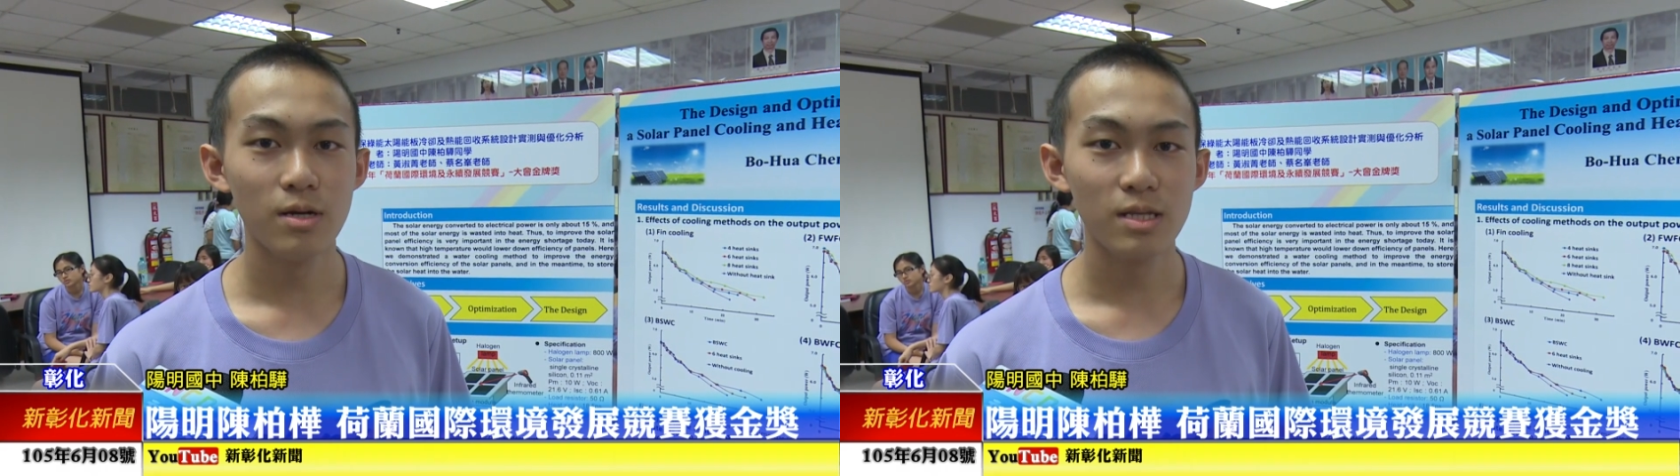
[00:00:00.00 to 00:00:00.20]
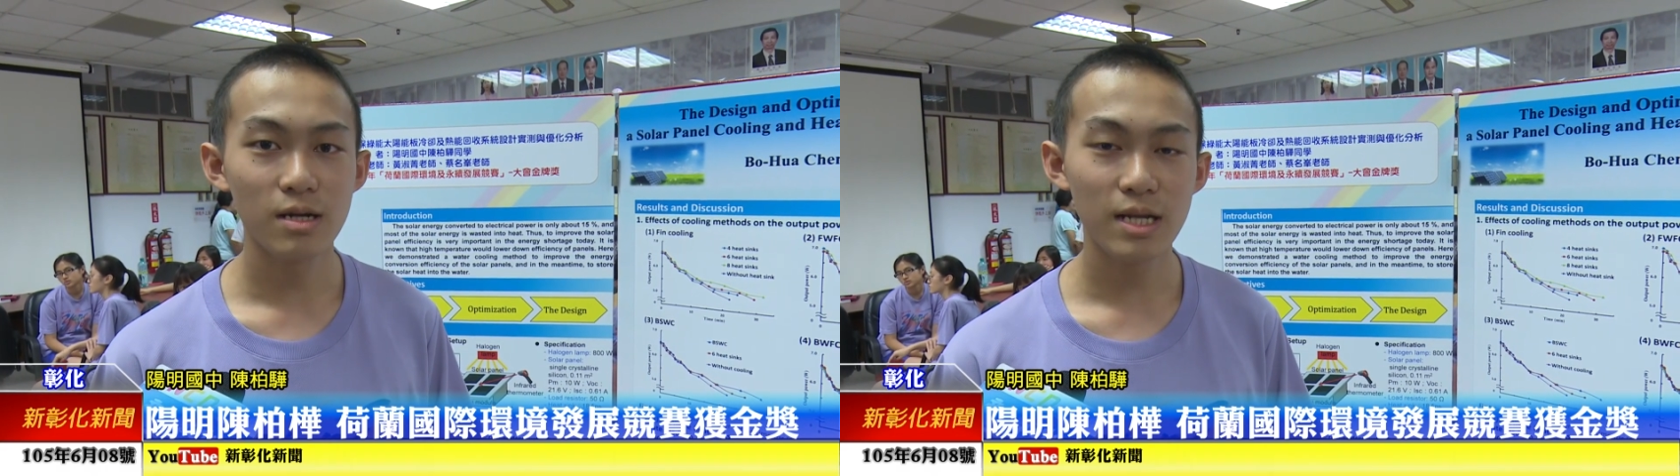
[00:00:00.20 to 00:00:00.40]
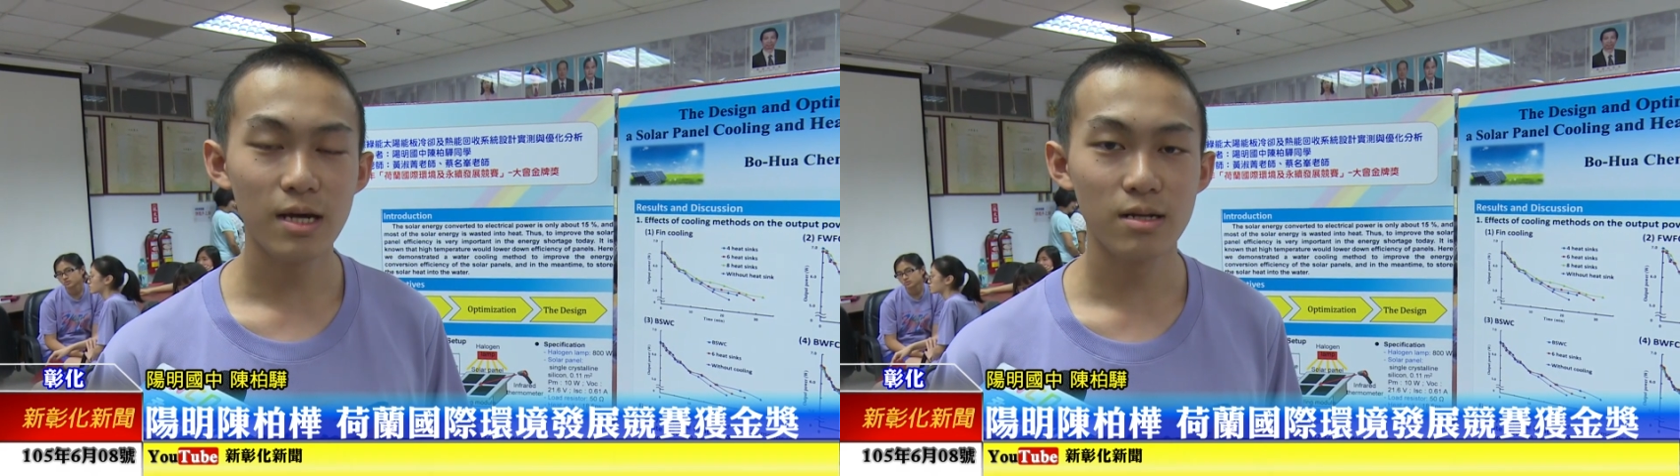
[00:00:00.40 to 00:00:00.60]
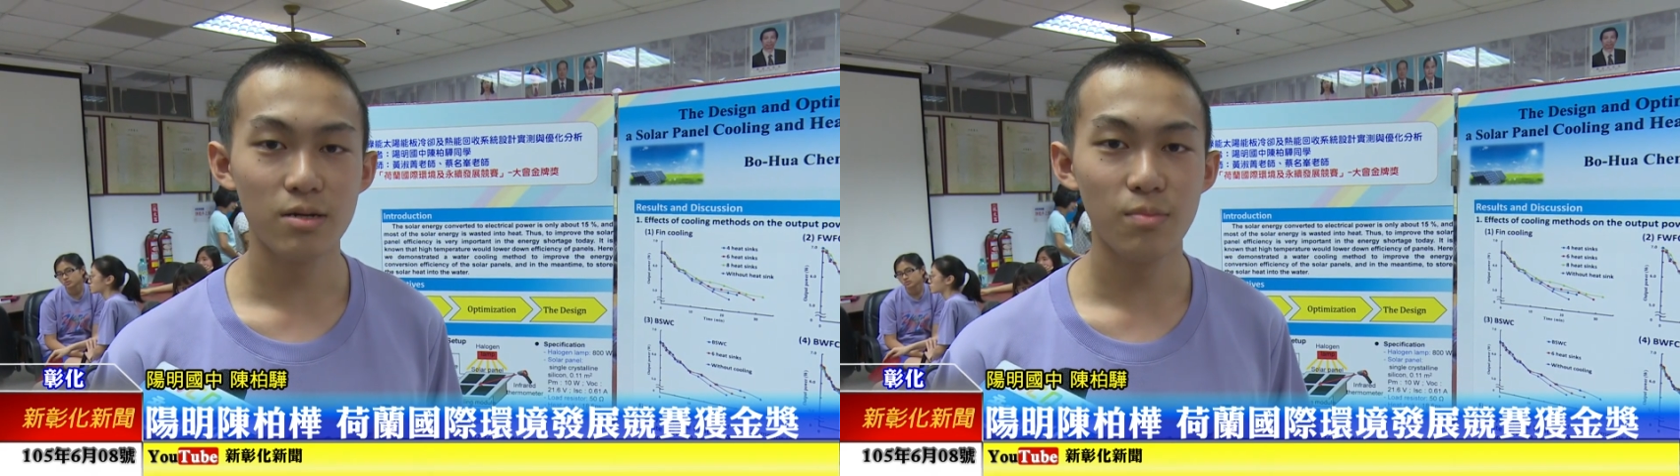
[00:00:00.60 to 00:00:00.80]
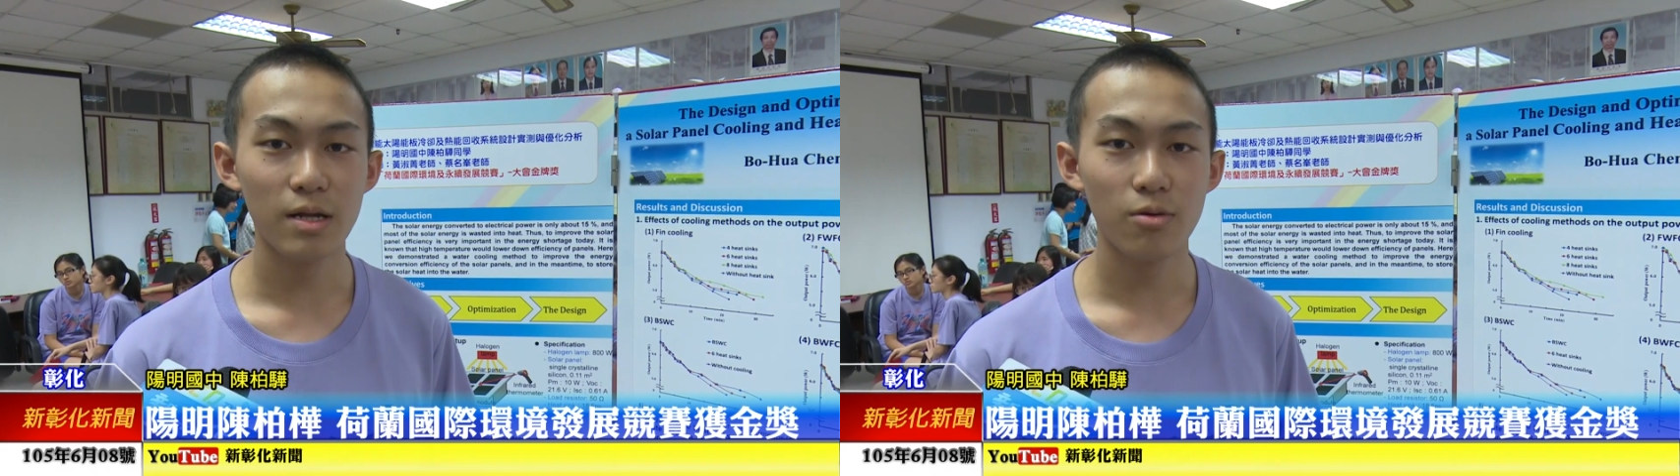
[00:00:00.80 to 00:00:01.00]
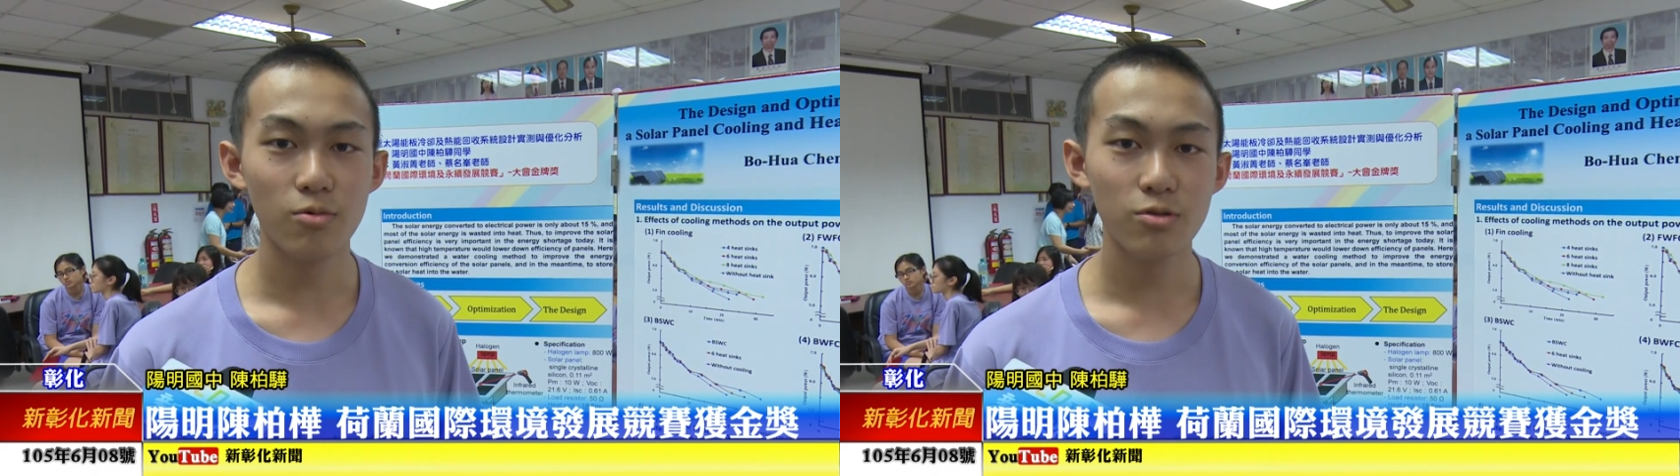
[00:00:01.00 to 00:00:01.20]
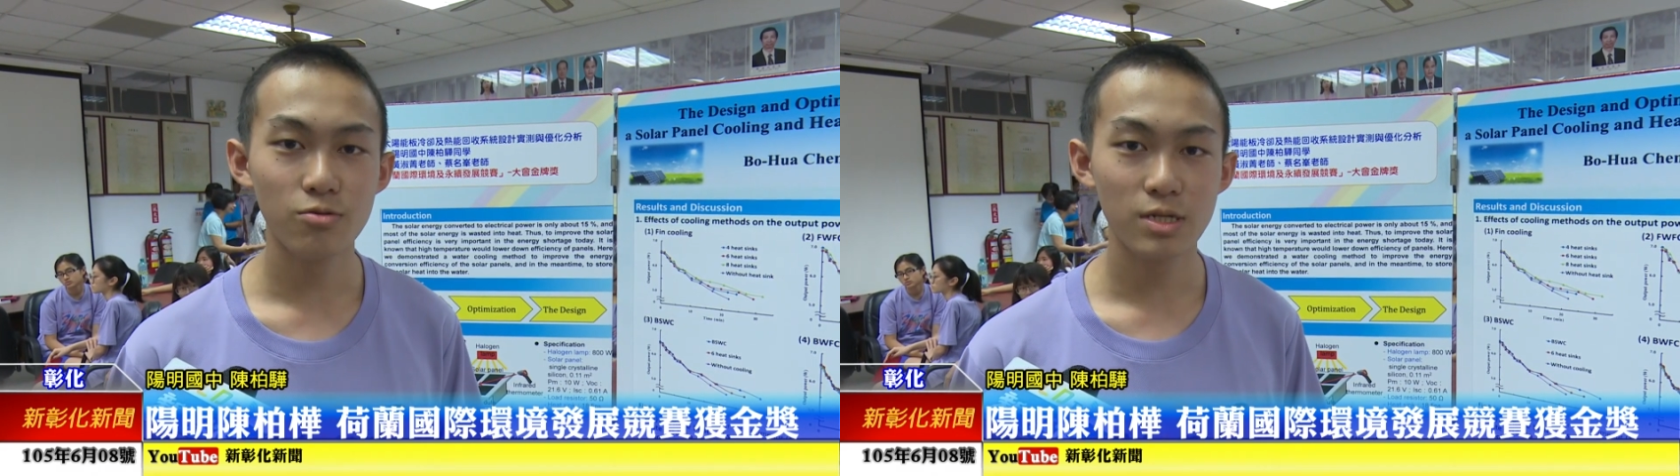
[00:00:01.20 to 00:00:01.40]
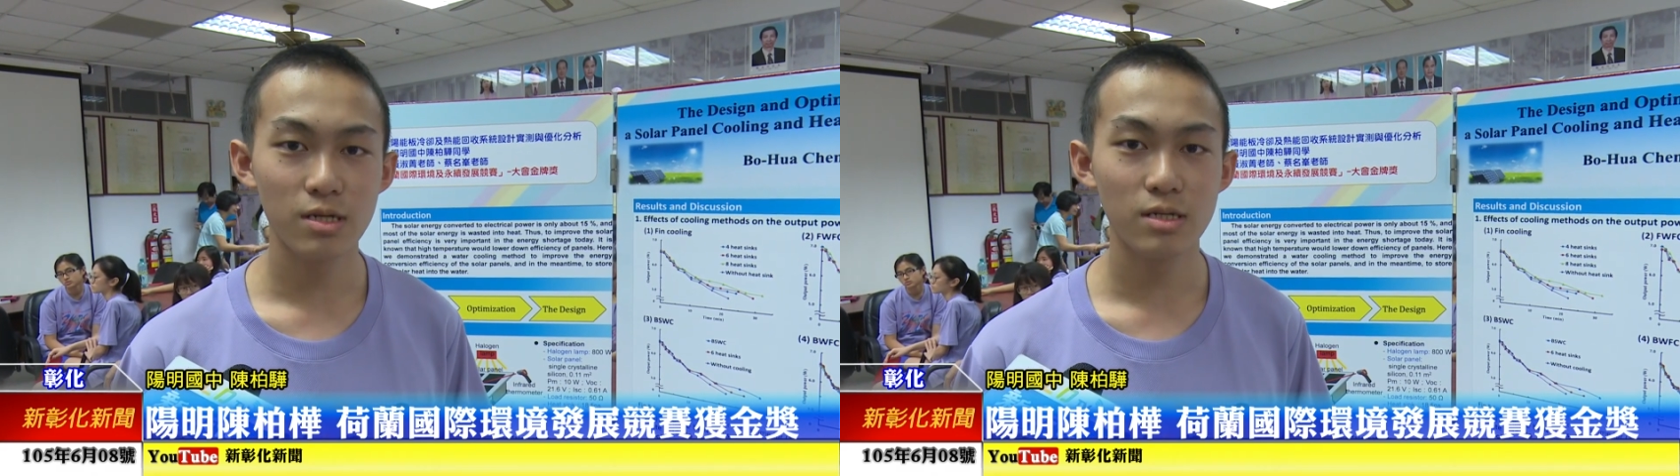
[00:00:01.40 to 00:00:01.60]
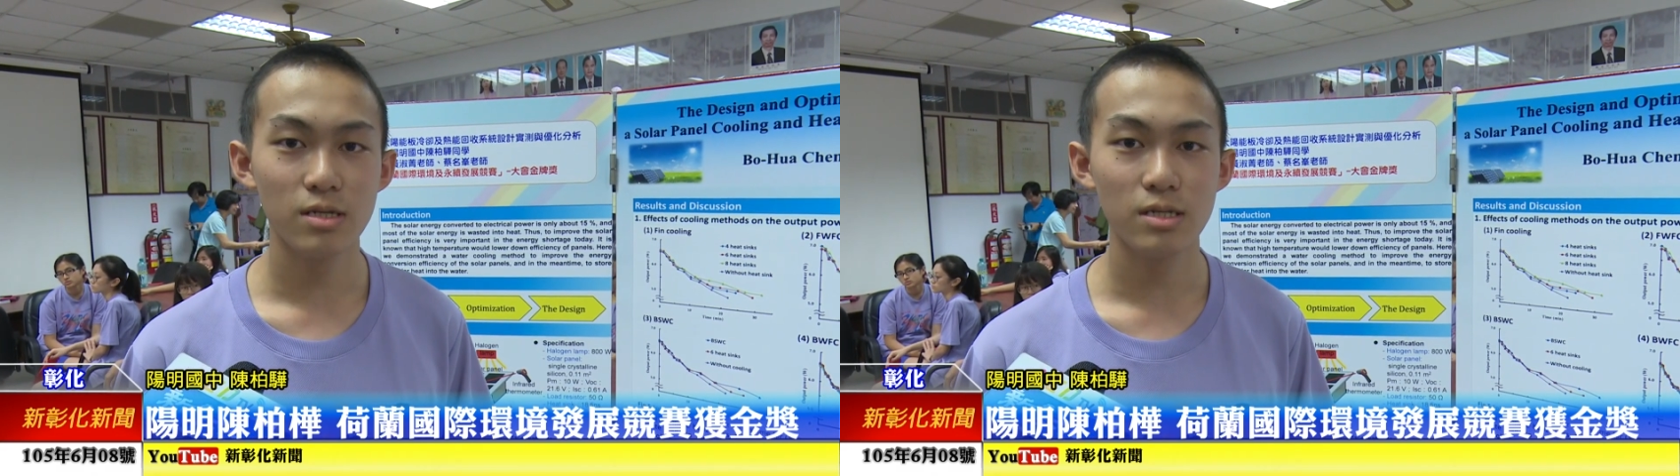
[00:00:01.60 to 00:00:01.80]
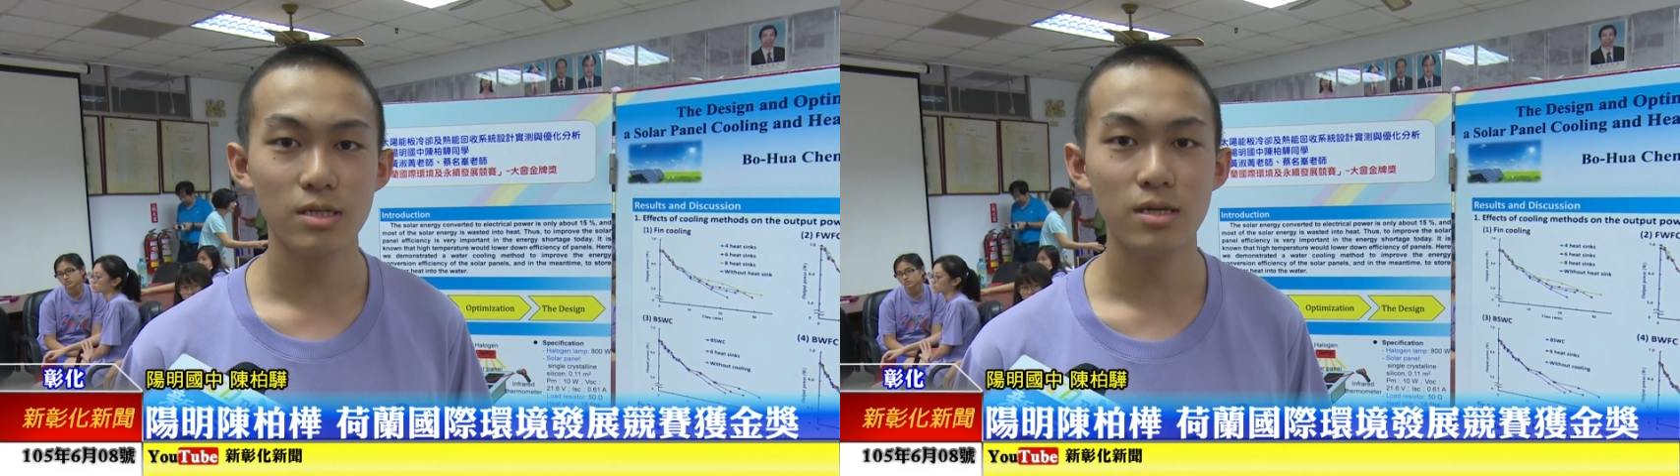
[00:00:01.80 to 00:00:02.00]
当太阳能板的温度上
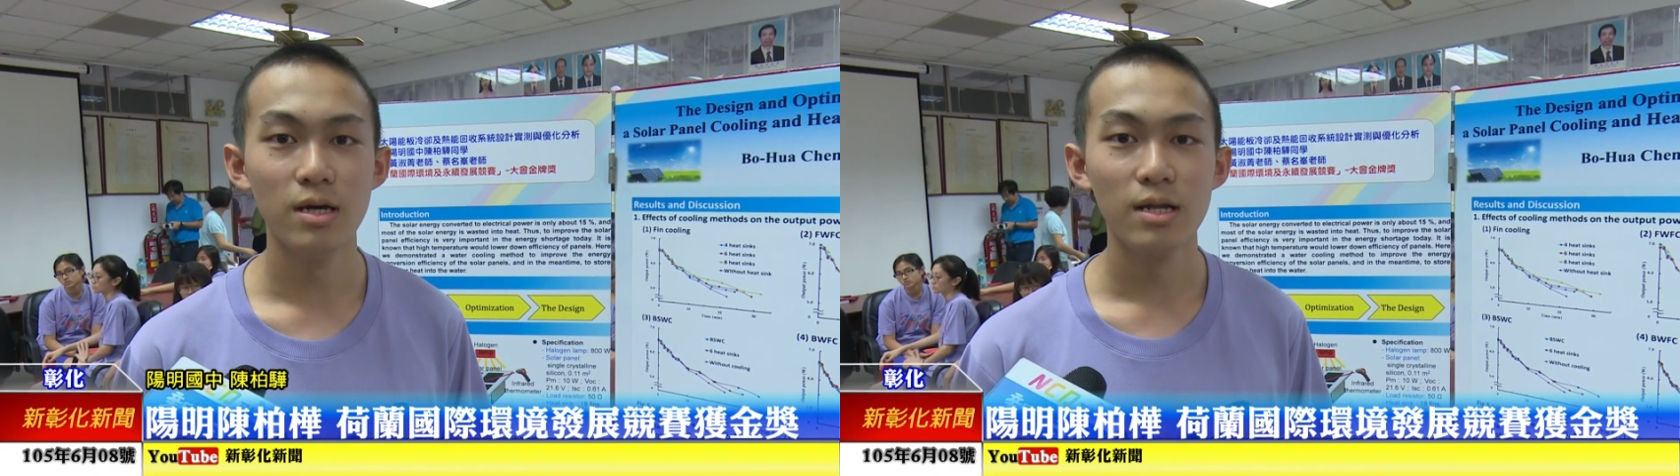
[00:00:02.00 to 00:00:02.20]
升时，